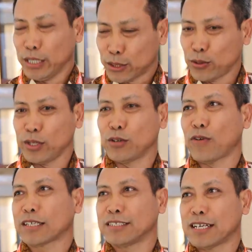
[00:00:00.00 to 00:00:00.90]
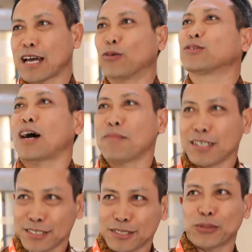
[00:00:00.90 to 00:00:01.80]
Itu inovasinya yang
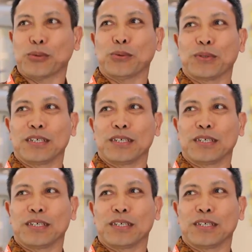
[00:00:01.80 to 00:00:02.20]
utama di situ.